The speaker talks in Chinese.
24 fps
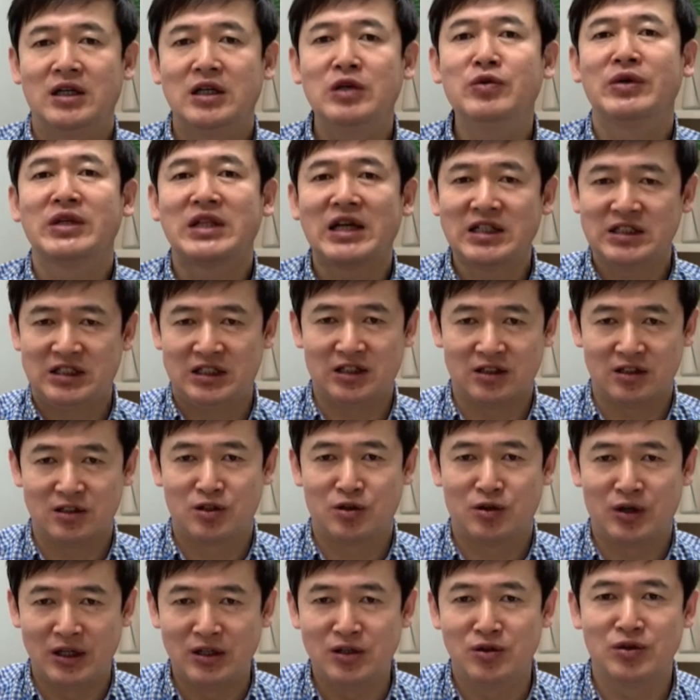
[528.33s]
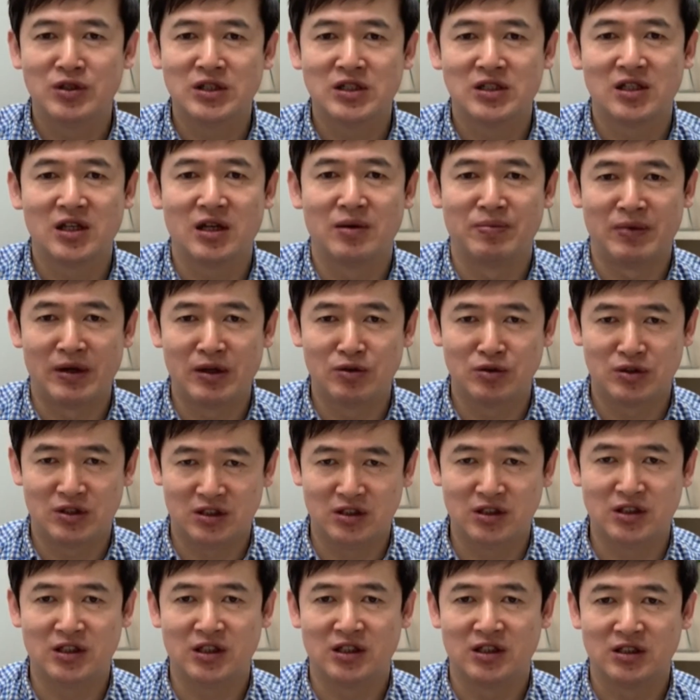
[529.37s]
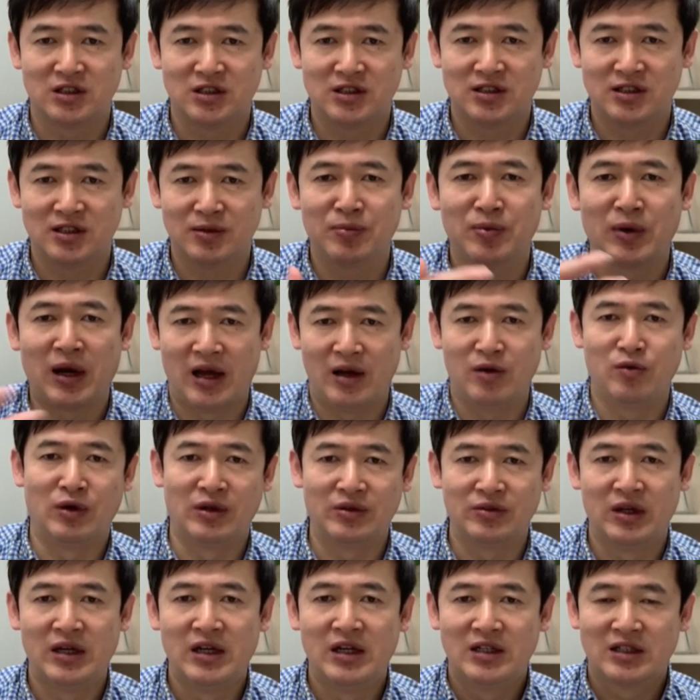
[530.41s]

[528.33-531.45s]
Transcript: 因为他写的时候很有意思，也没有只写希伯来文，